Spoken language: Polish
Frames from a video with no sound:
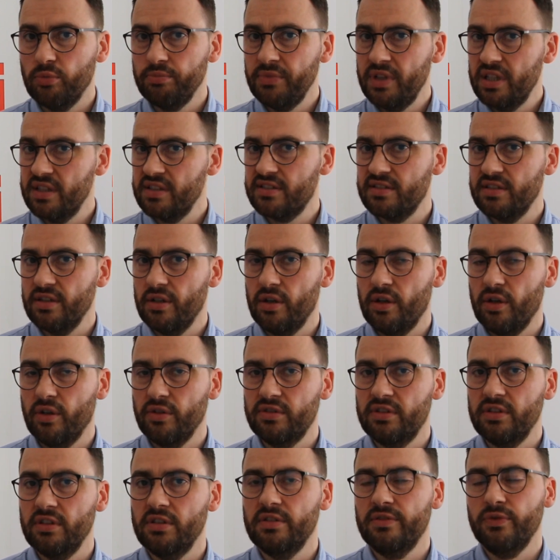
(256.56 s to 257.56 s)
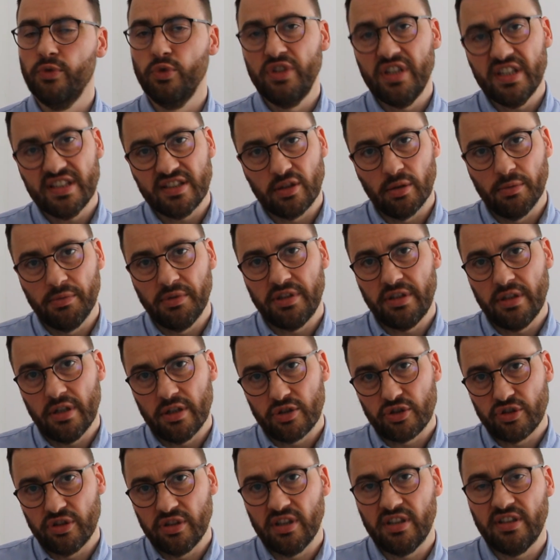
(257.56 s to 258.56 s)
mięso od
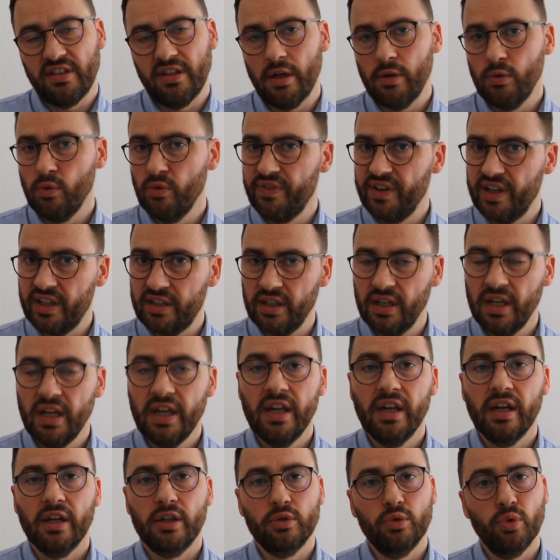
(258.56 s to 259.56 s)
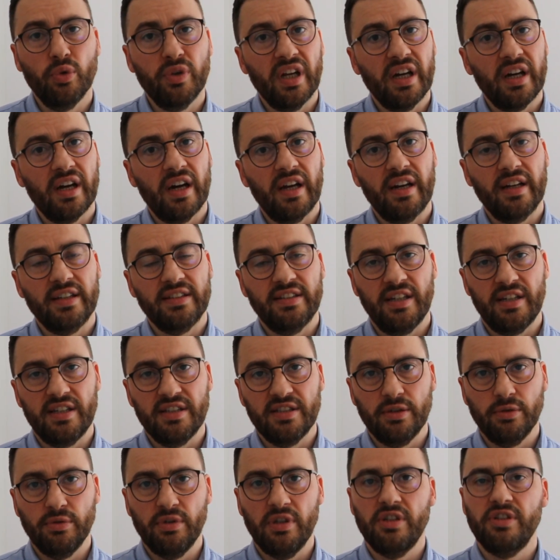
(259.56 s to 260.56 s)
20-miesięcznych jałówek, które
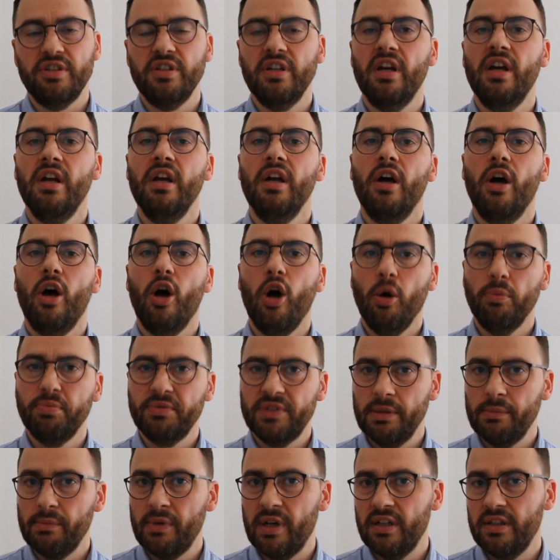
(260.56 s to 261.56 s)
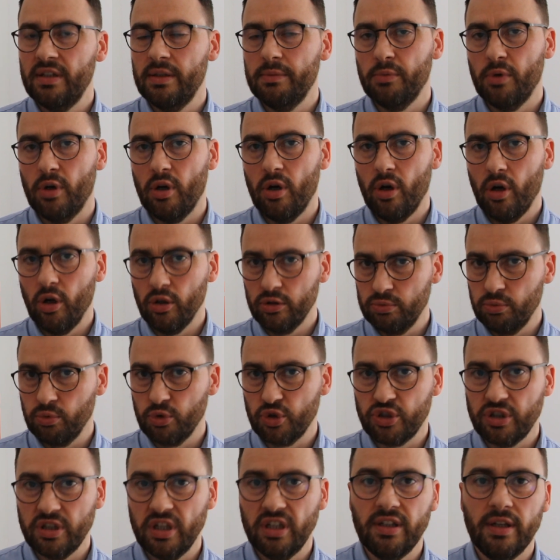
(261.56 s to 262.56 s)
charakteryzuje się optymalnym
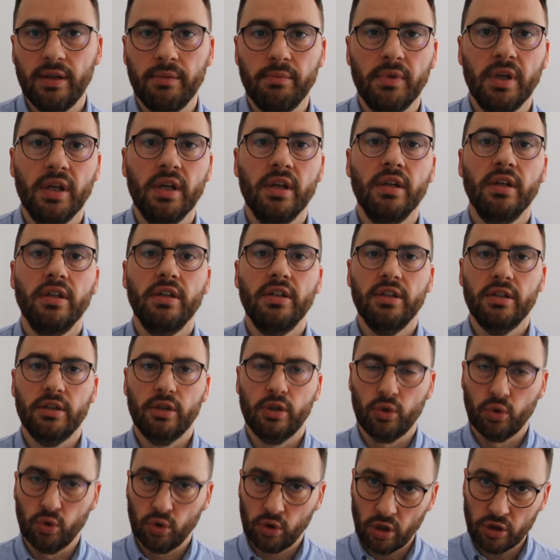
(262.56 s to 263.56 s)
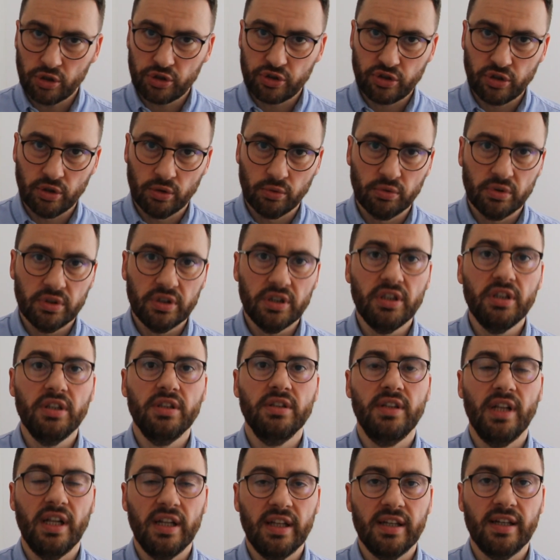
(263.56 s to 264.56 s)
otłuszczeniem, kruchością
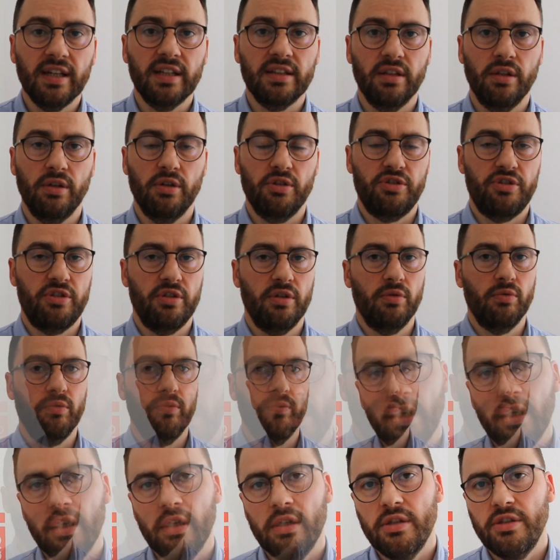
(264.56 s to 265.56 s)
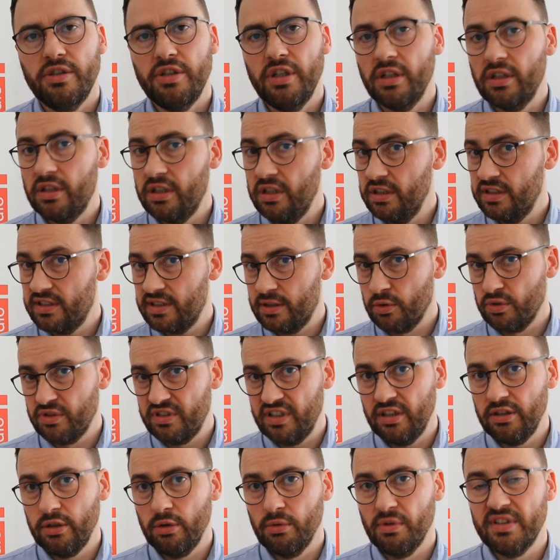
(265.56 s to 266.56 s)
i delikatnością. Dzięki
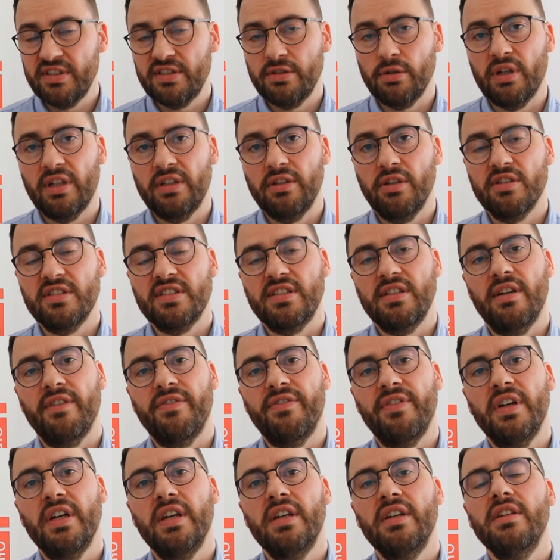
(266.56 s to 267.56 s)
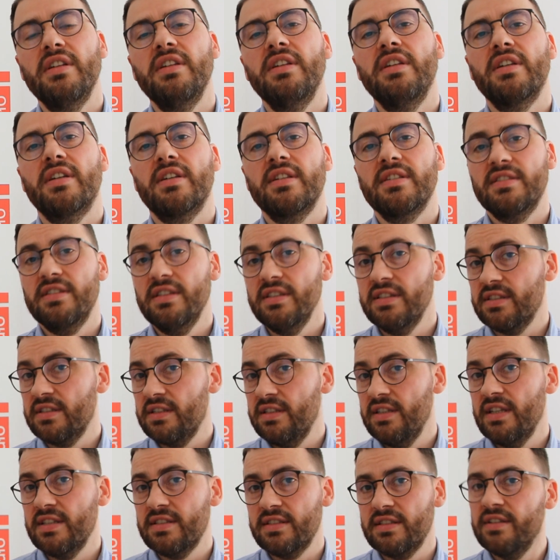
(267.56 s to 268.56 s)
skróceniu łańcucha dostaw ich
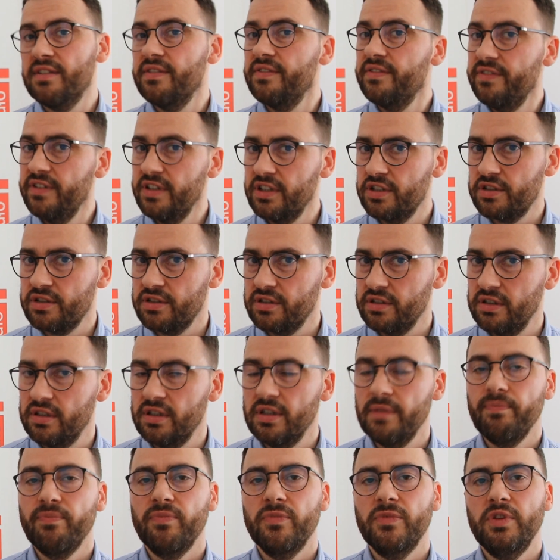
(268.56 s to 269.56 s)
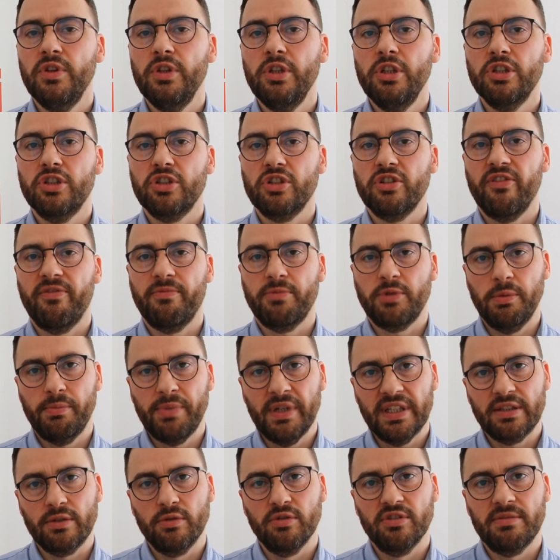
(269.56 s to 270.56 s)
zysk jest wyższy niż w
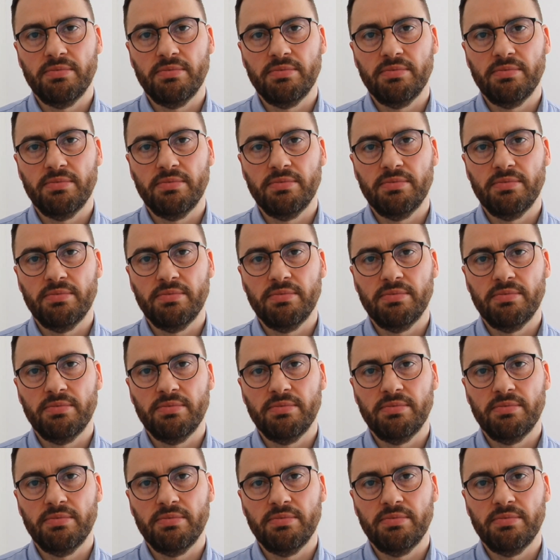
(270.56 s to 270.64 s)
przypadku